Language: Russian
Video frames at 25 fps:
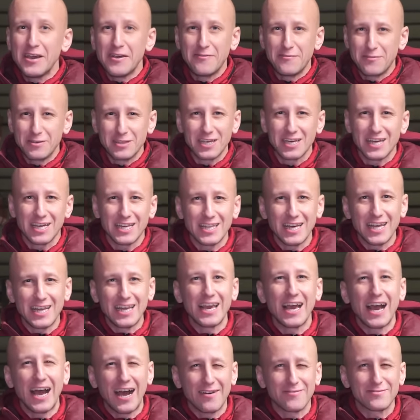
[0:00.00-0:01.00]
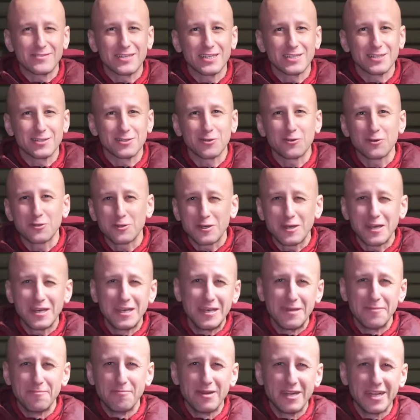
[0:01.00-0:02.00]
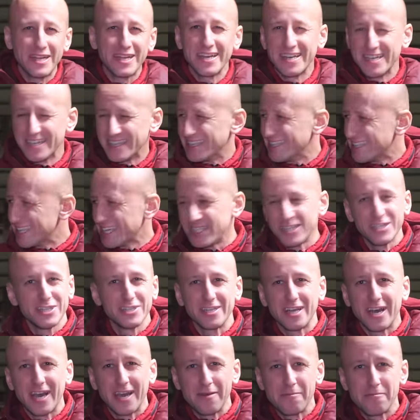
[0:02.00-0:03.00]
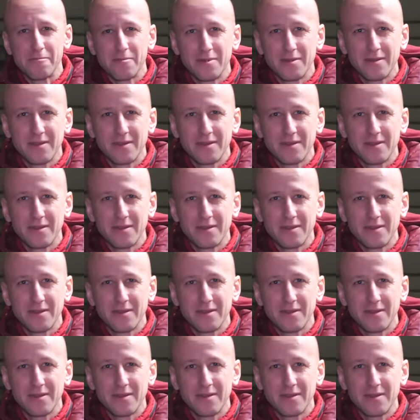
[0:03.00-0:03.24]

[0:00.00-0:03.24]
Вы на канале «АвтоСтронг» и мы начинаем.